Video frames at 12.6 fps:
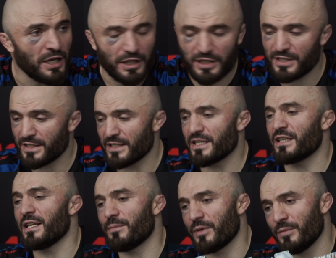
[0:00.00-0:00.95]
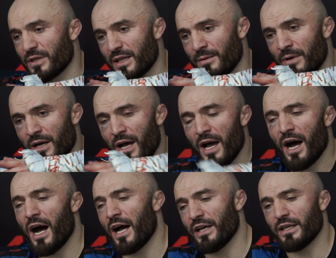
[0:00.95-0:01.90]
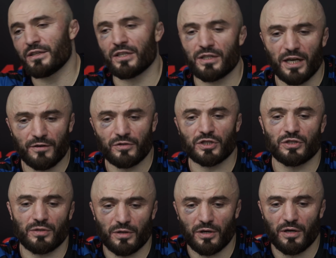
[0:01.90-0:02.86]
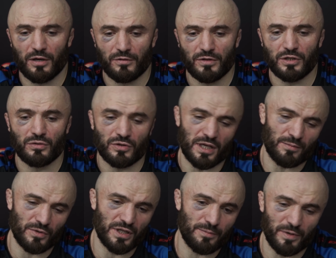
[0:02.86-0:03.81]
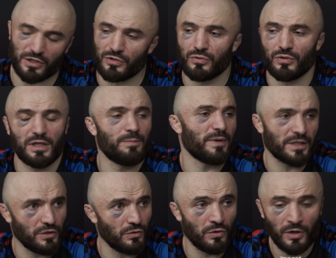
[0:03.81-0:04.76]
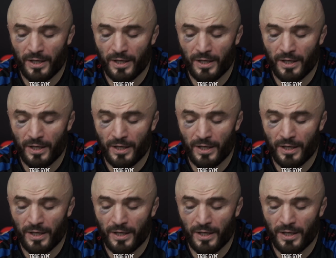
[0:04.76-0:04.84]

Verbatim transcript: Или сказать, например, там, а, этот я выше, э, выйду, там, не потяну или потяну.